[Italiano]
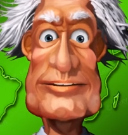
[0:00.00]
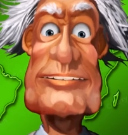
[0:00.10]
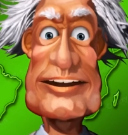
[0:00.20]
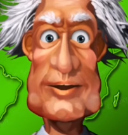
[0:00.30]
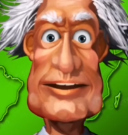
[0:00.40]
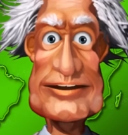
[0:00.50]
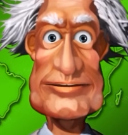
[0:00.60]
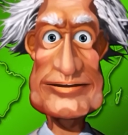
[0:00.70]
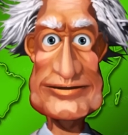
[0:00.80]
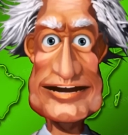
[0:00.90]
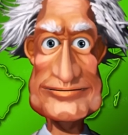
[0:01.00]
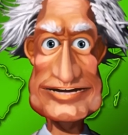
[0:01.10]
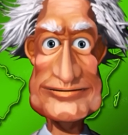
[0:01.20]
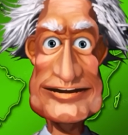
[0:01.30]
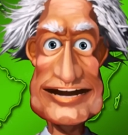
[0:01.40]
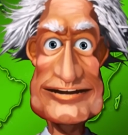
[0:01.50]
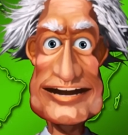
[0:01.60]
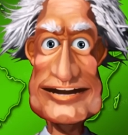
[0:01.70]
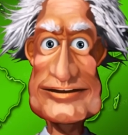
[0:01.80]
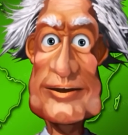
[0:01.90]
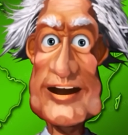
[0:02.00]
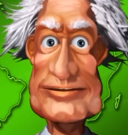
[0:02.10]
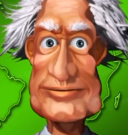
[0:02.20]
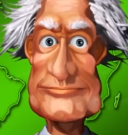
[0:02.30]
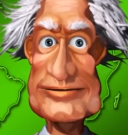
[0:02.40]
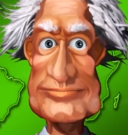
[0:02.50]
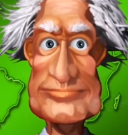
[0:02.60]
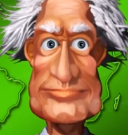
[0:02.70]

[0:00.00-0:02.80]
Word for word: Buonasera a tutti, spettatori di Telerompo.